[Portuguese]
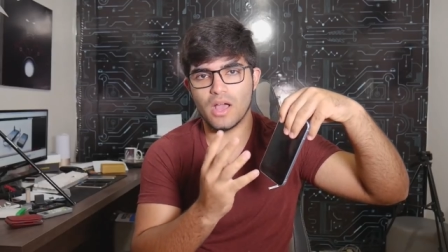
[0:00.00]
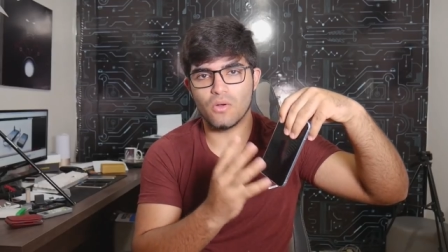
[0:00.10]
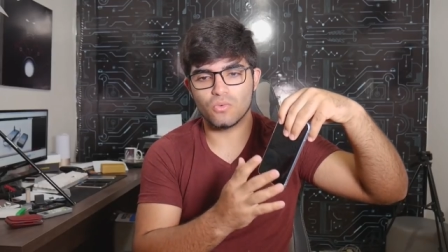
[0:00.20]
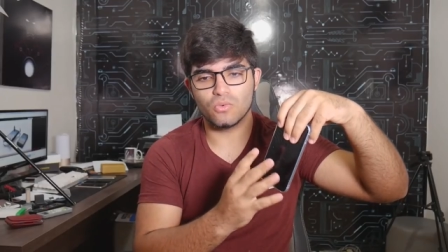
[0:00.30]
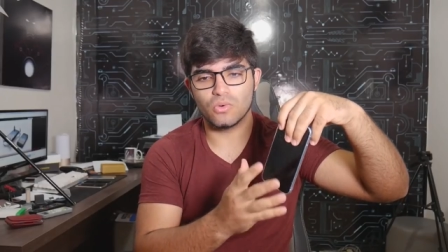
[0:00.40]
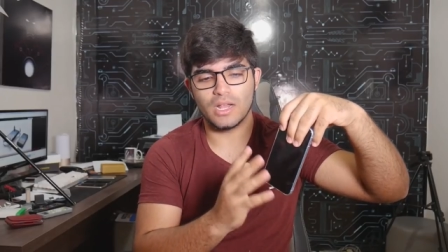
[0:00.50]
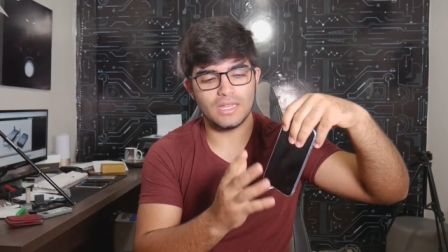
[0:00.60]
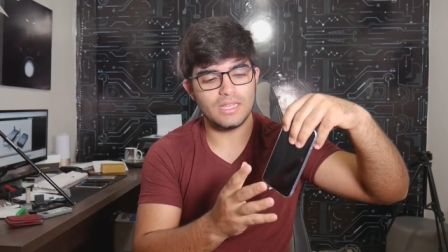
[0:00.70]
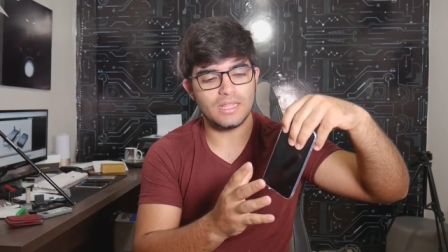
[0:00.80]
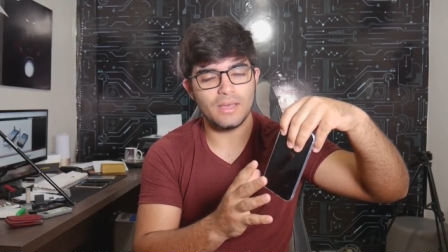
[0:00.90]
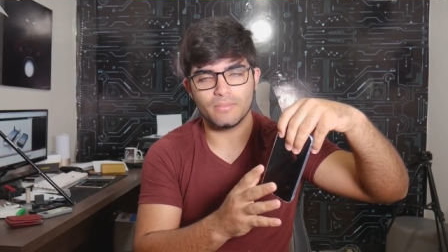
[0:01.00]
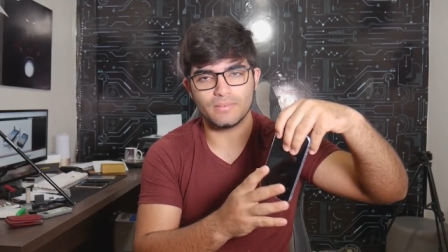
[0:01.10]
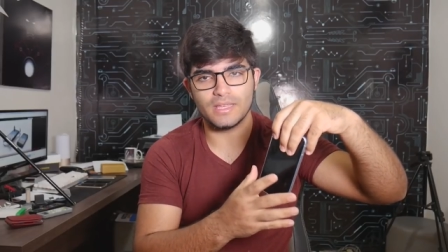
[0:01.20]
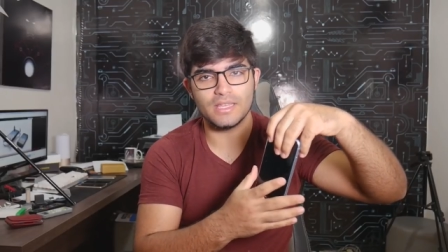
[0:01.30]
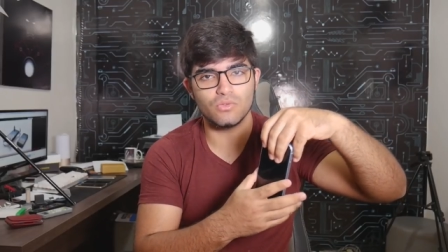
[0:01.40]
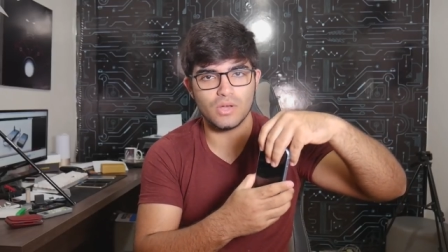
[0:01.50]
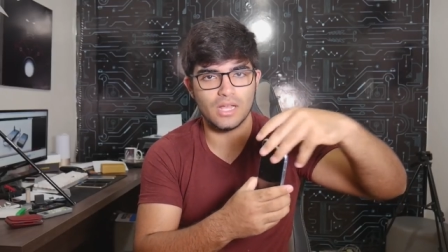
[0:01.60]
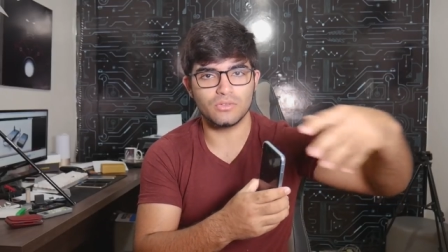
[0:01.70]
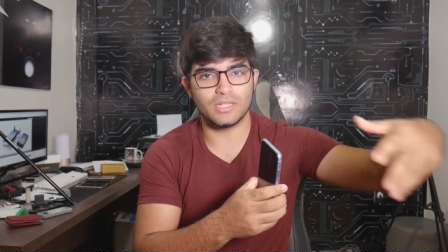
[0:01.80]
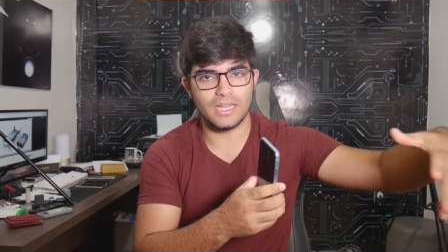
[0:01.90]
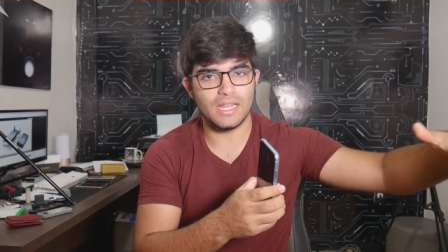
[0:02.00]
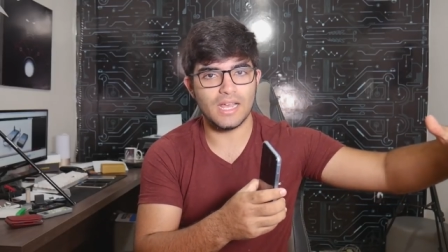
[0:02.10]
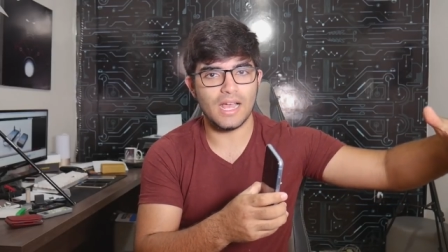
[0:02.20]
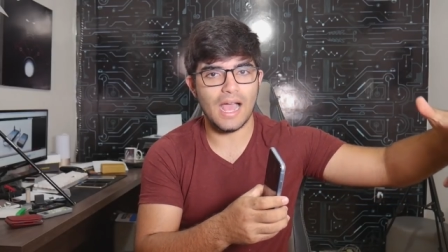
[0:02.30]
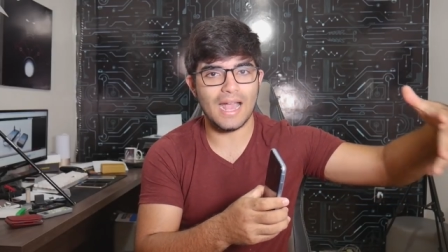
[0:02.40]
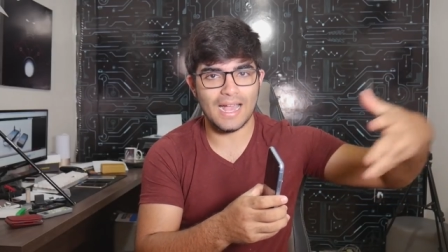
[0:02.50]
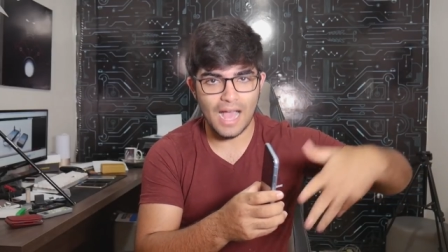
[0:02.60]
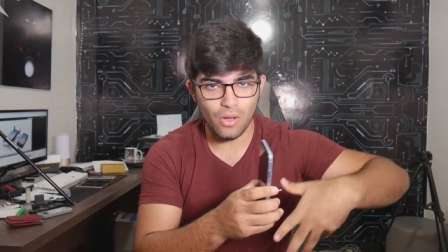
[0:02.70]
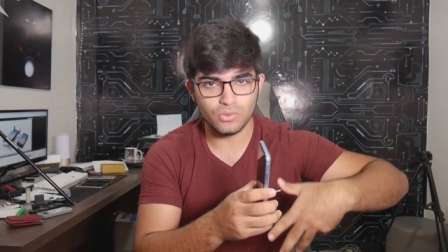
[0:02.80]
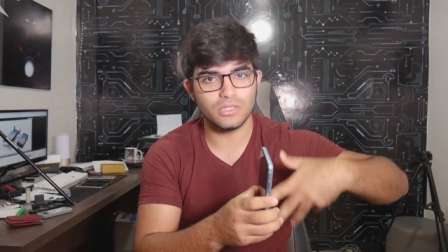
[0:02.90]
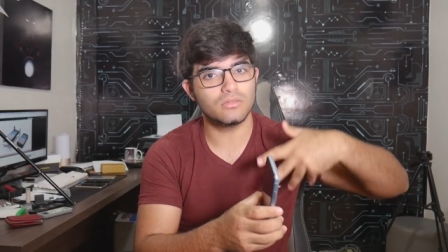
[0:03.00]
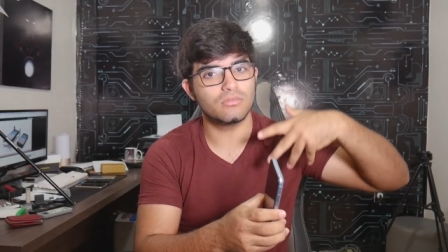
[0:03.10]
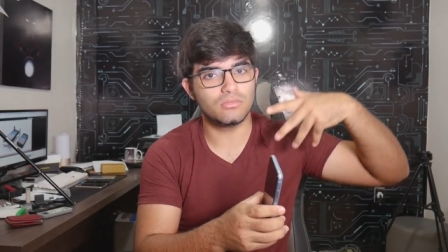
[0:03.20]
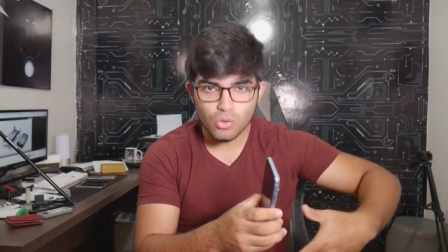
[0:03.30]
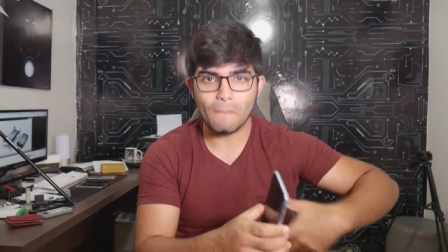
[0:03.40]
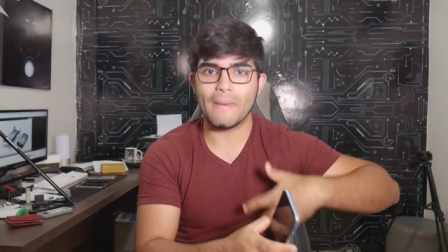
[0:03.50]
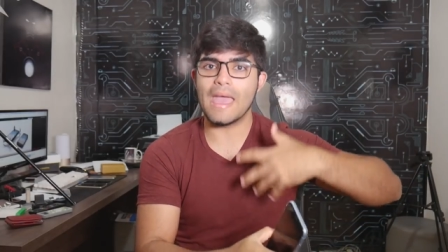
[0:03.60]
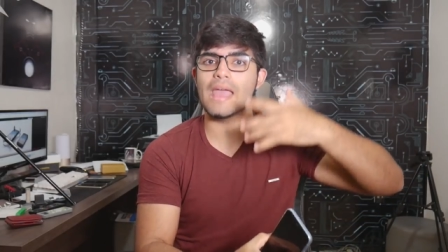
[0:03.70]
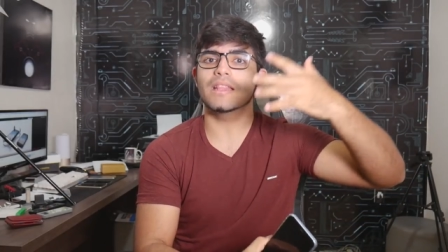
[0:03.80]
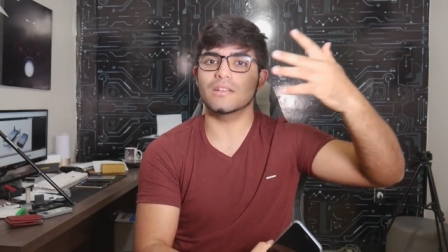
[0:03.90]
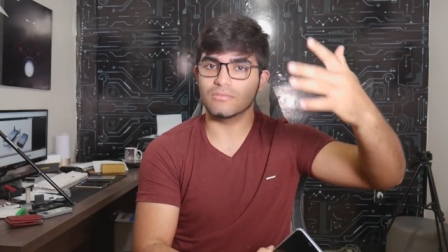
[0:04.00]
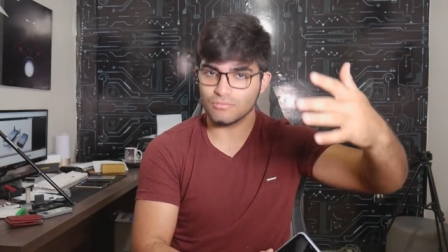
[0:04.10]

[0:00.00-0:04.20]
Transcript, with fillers: a algo ali, né? Que no caso seria a calça, sua perna,